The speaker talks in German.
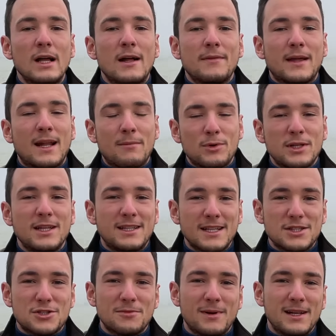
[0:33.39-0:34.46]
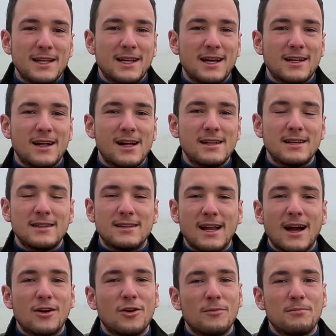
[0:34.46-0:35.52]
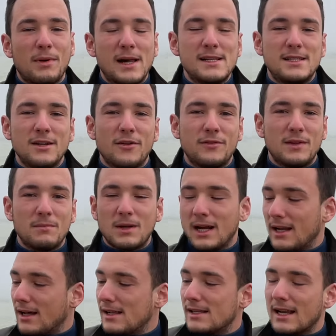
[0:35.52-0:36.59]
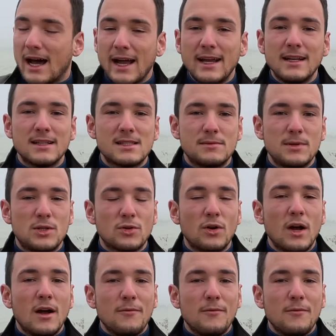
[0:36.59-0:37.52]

dann abonniert jetzt schon mal den Kanal, denn da kommt bald hier auf dem Kanal ein eigenes Video